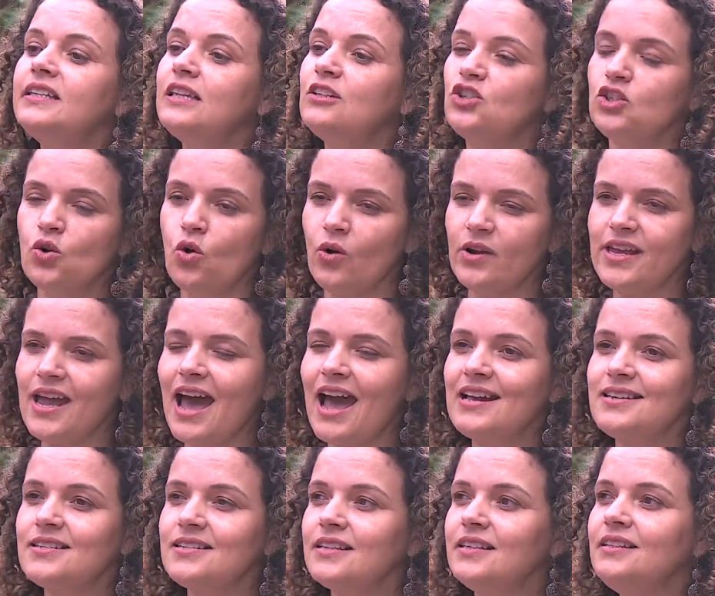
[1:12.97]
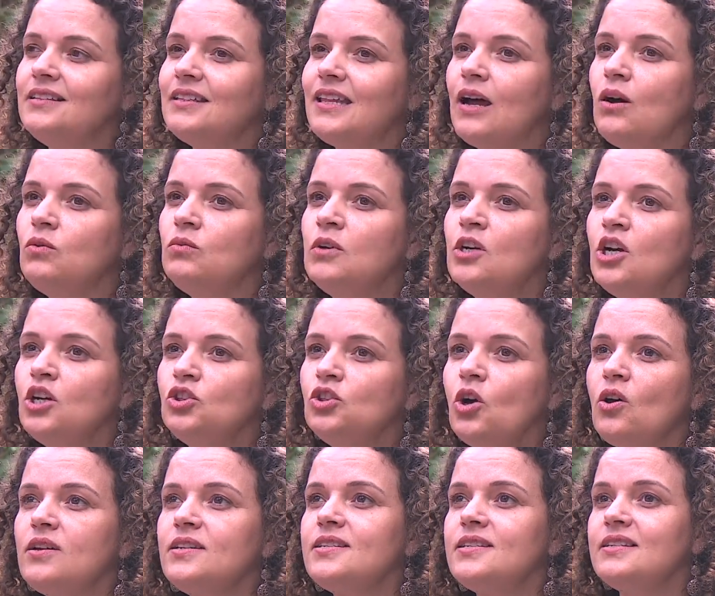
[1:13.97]
de Goiás. Então,
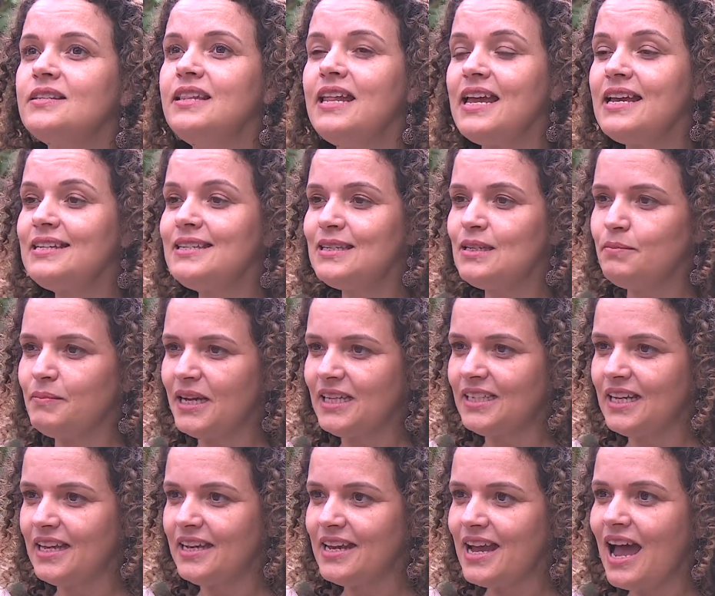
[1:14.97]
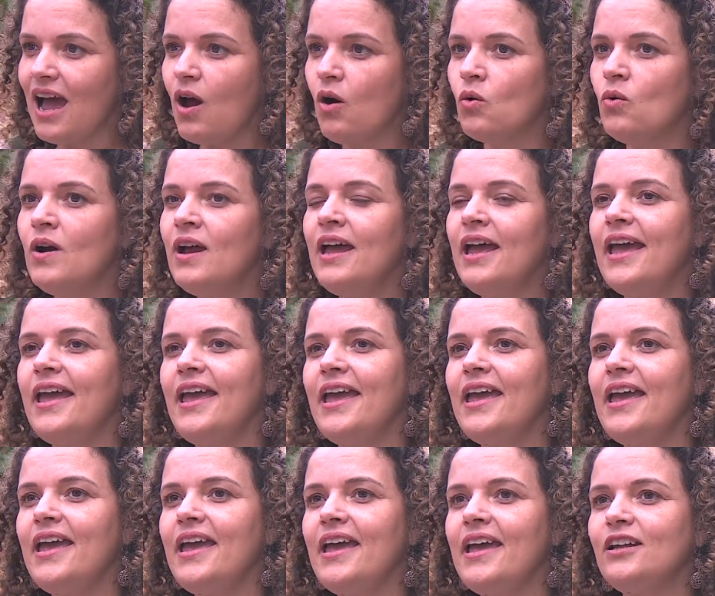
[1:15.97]
nós nesse material
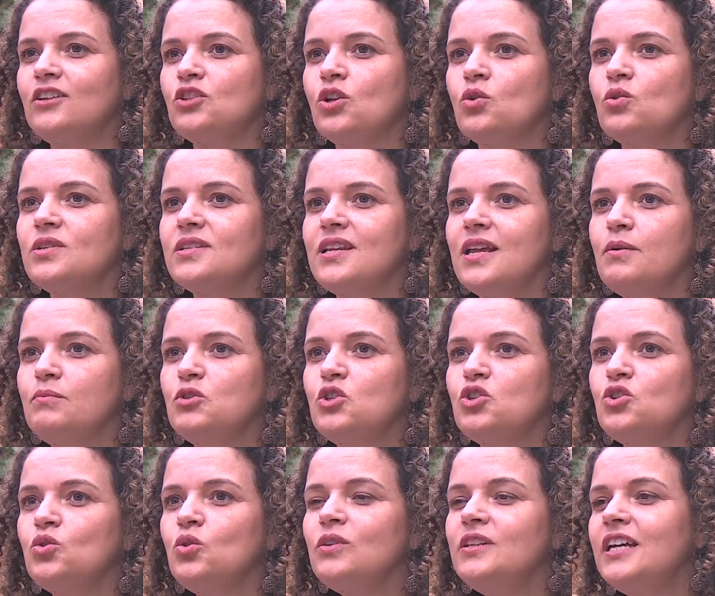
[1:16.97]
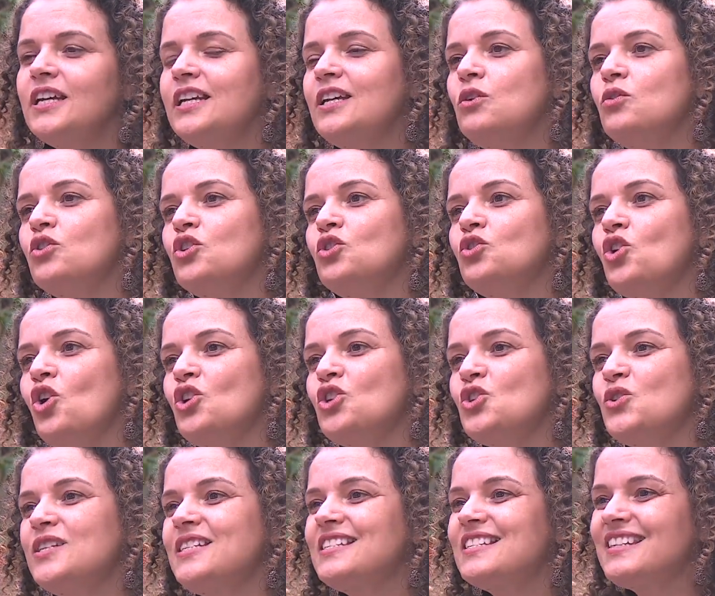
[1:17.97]
é, trouxemos tudo aquilo que o
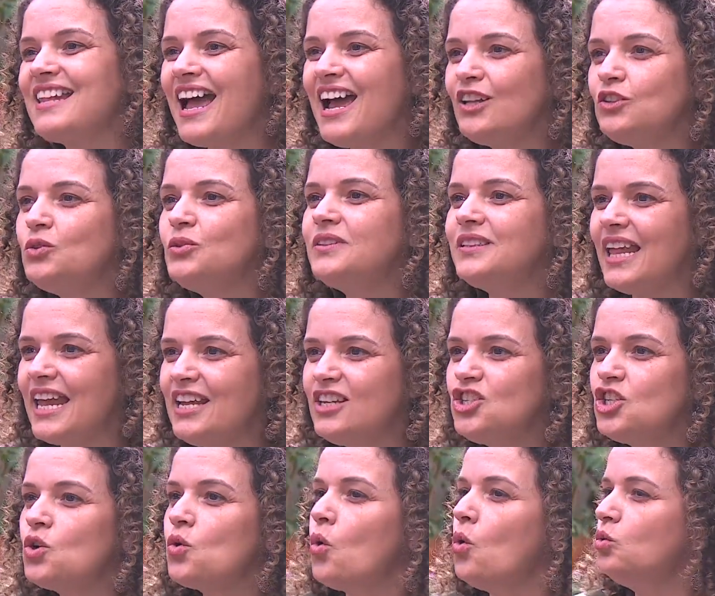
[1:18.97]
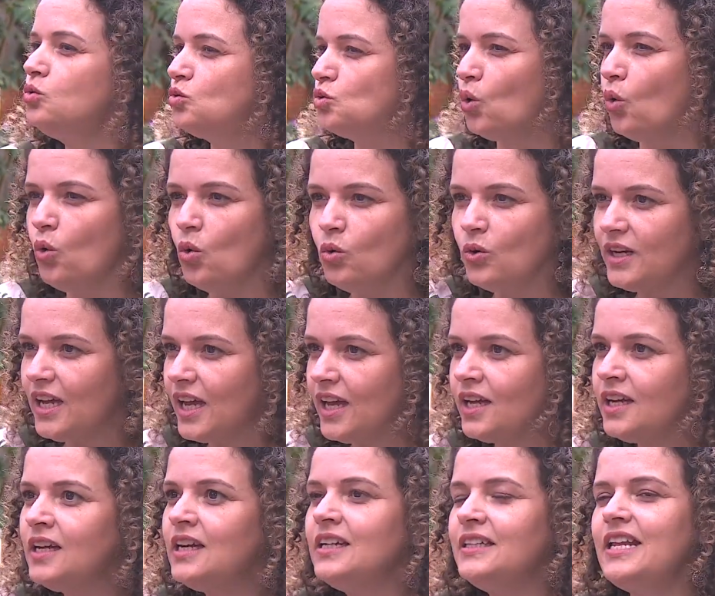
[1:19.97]
nosso estado tem de
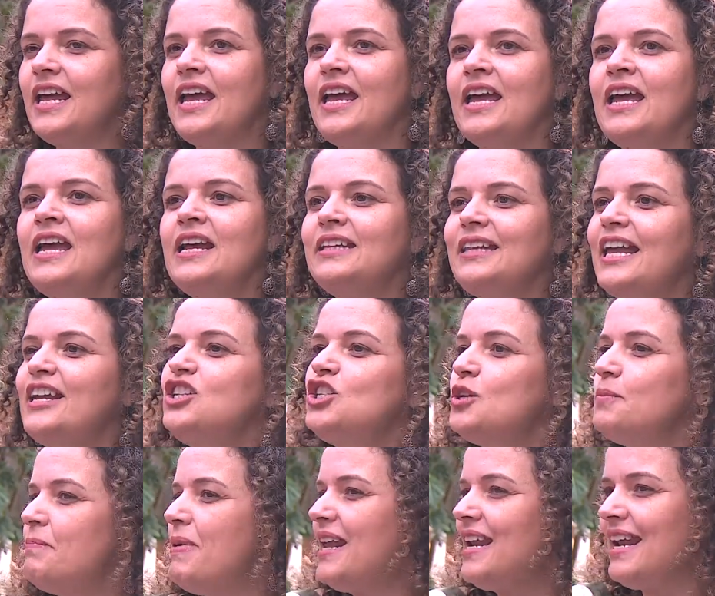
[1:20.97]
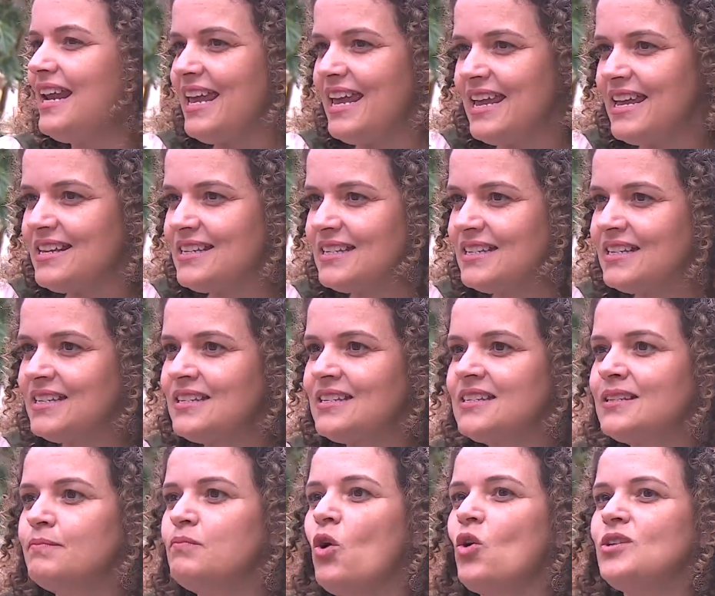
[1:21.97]
cultura, né, tem de
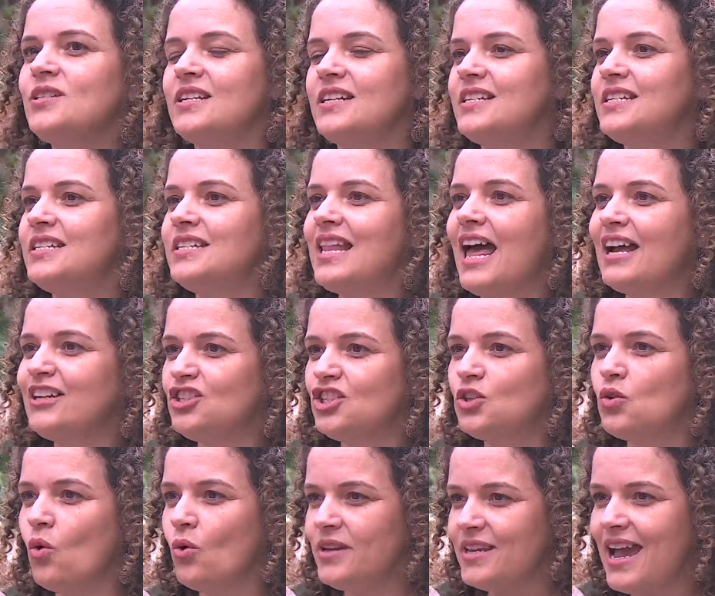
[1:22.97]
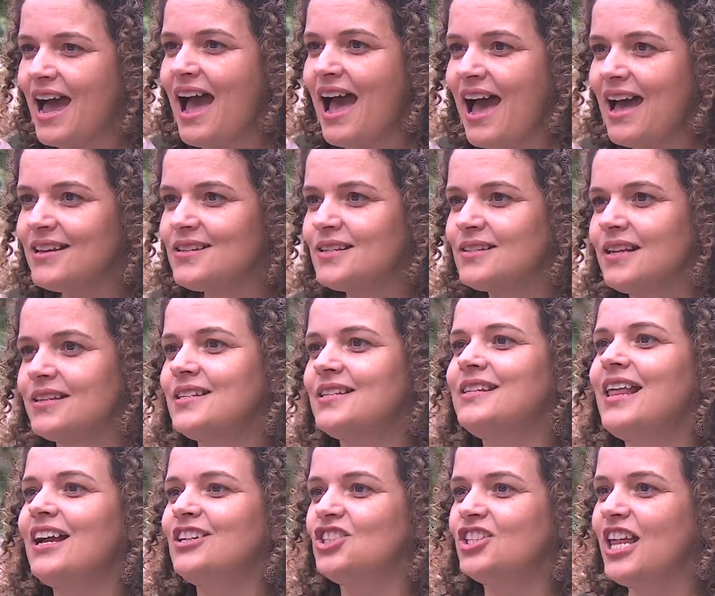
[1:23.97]
belezas, mostra a cidade de Goiás, a
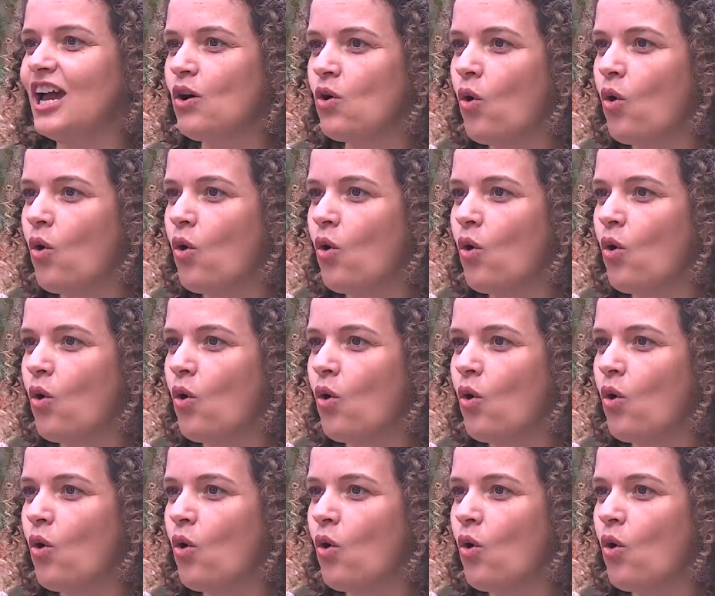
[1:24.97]
cidade da